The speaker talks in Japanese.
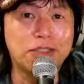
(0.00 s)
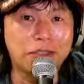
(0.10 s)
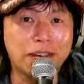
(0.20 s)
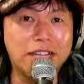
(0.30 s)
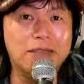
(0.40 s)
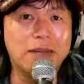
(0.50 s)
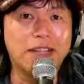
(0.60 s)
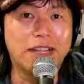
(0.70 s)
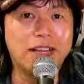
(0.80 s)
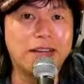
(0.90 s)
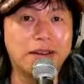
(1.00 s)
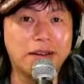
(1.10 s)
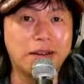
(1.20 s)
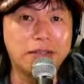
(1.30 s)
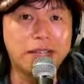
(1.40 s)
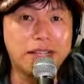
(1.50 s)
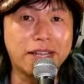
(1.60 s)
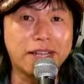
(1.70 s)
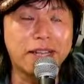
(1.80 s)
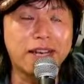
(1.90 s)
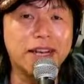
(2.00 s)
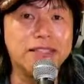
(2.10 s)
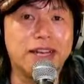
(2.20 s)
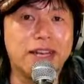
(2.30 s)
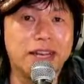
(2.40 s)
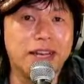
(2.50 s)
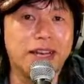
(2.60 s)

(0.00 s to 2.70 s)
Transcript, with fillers: ちょっとかいつまんでね、あの全体的な感じで、